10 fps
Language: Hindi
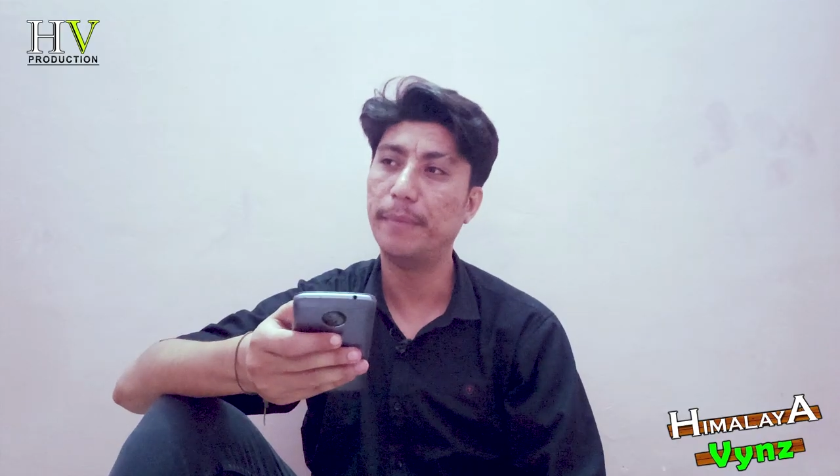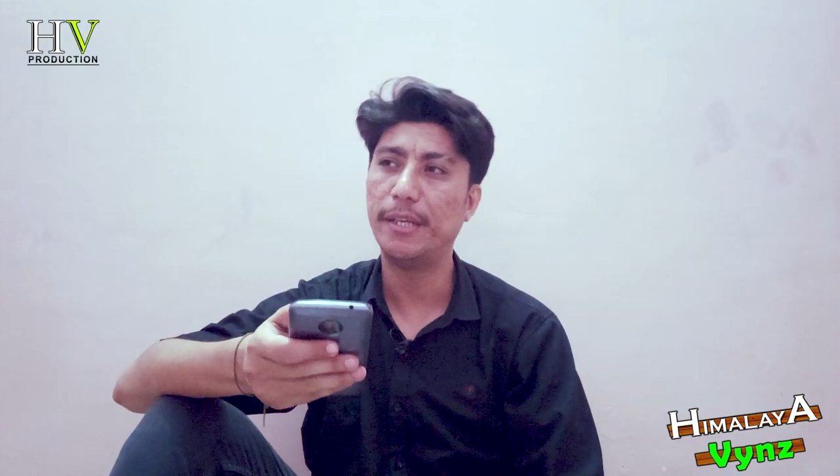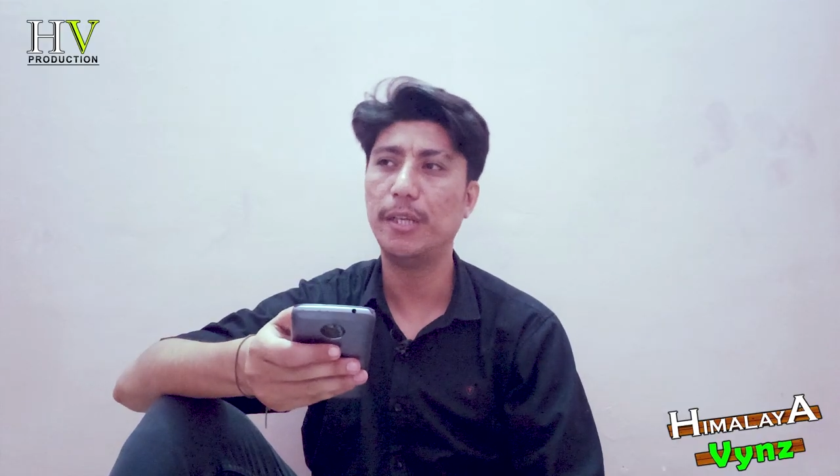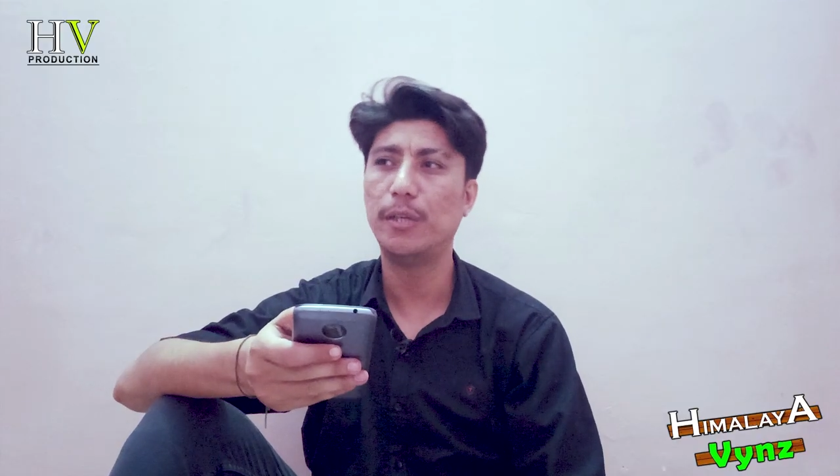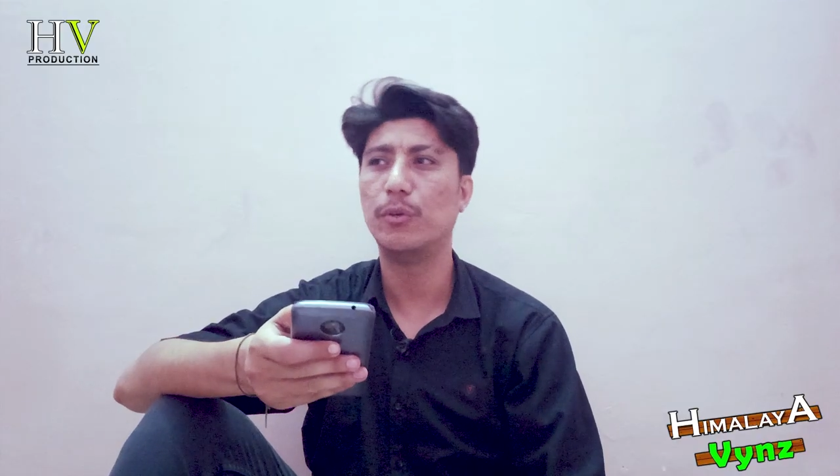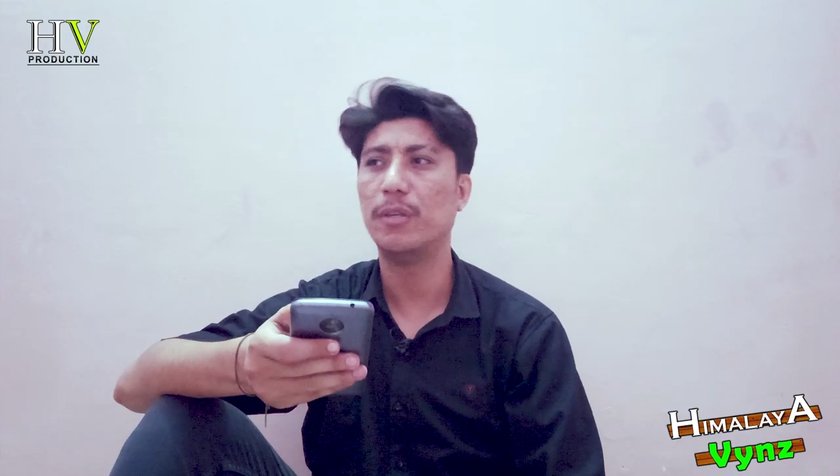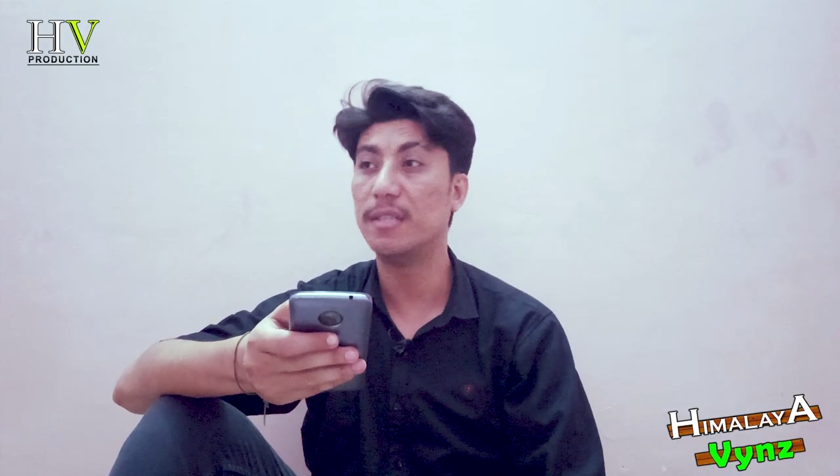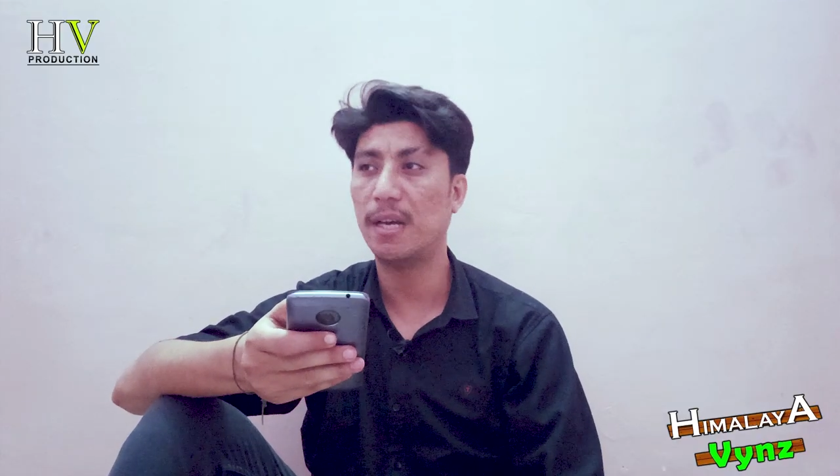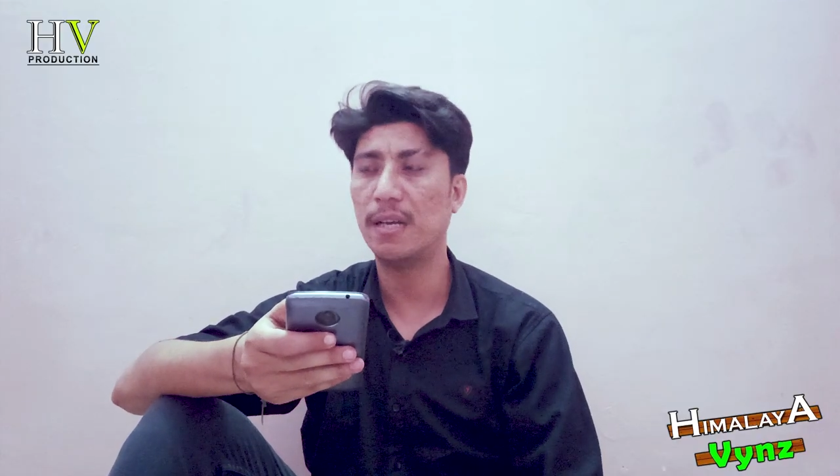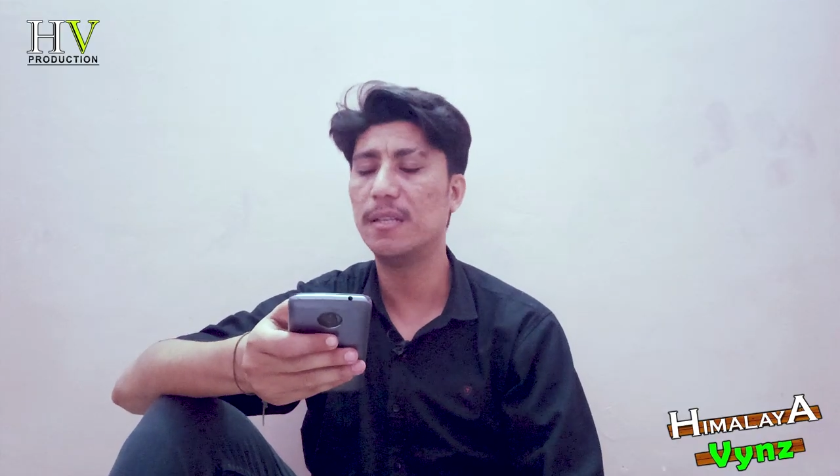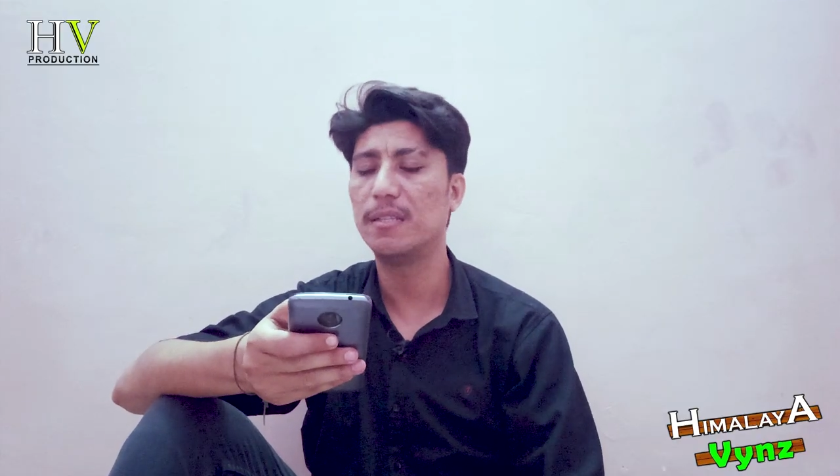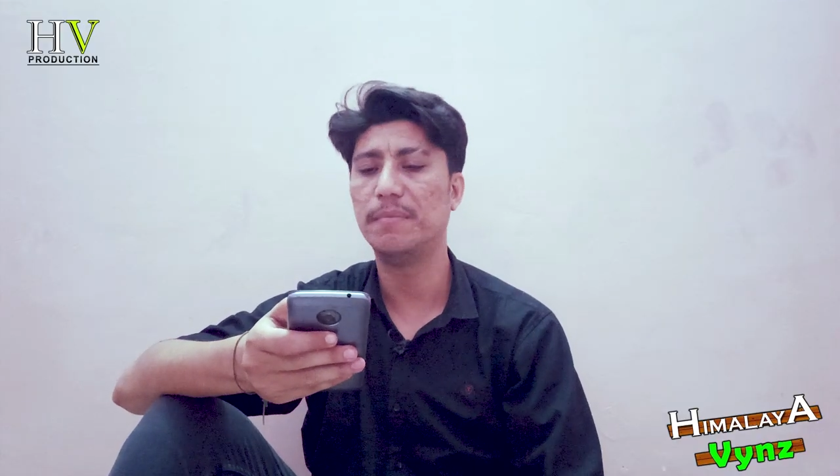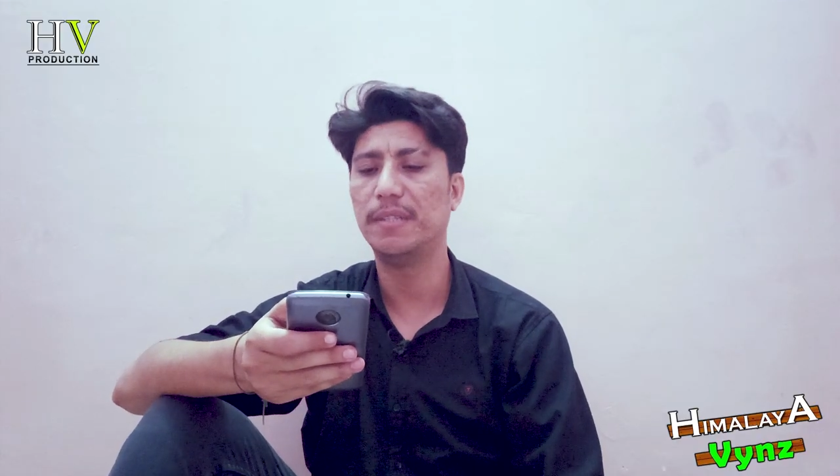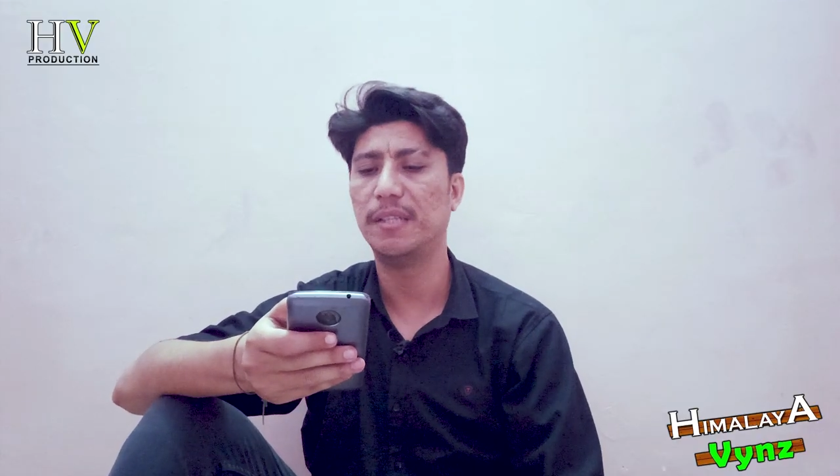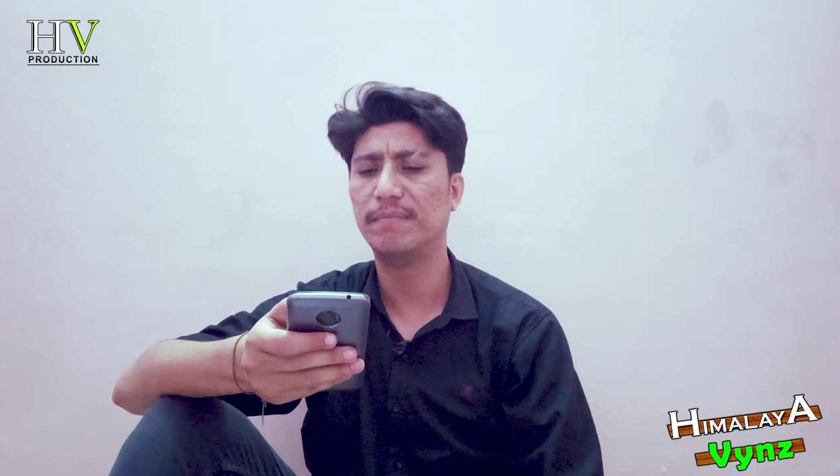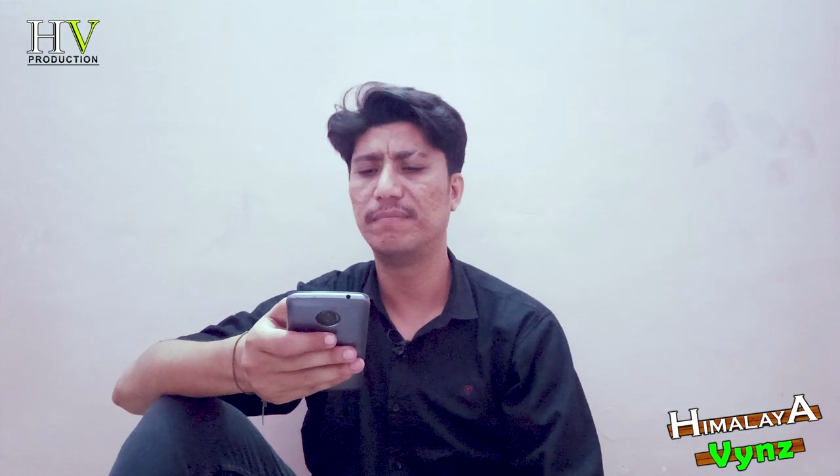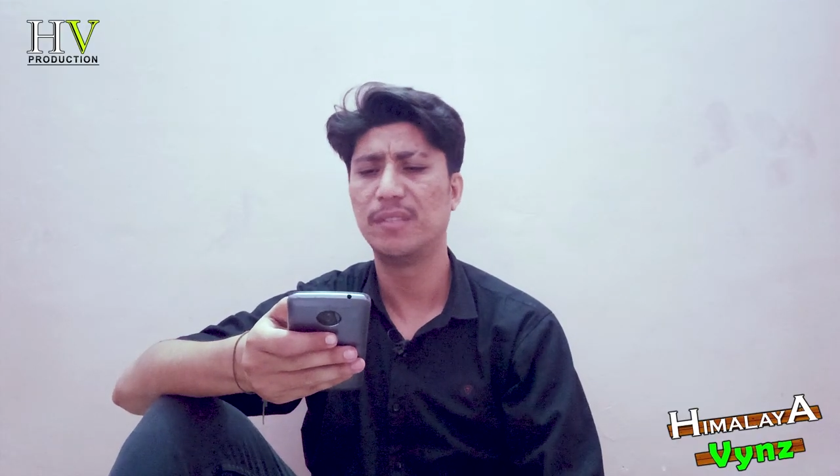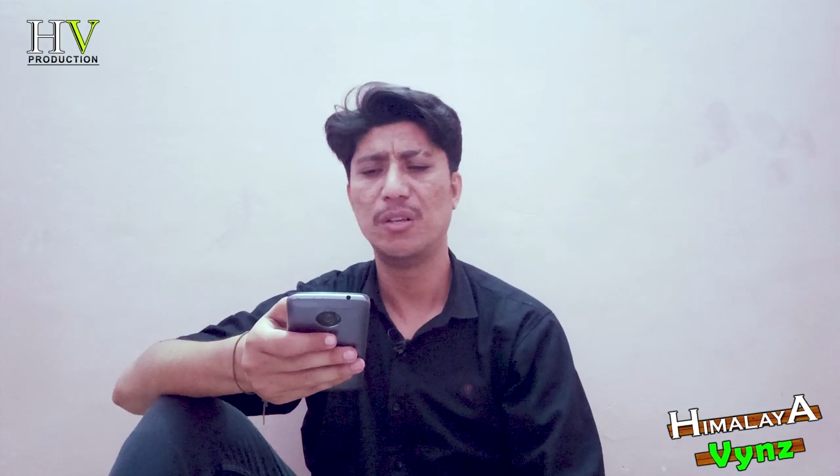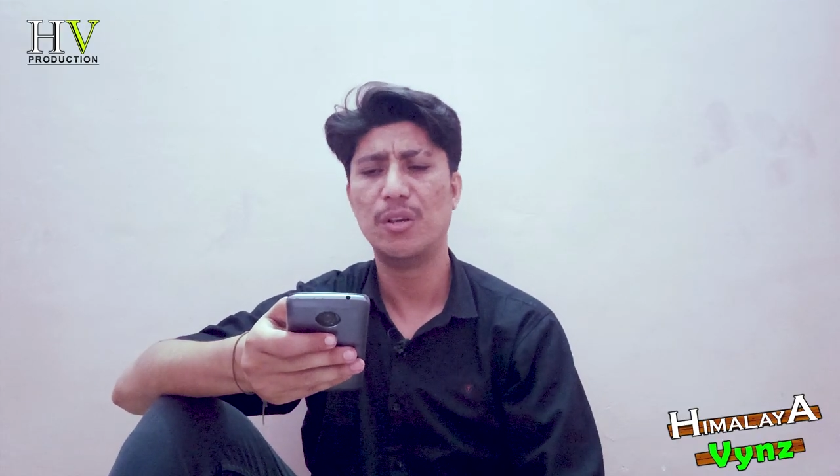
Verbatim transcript: बेटी को इंसान ना समझें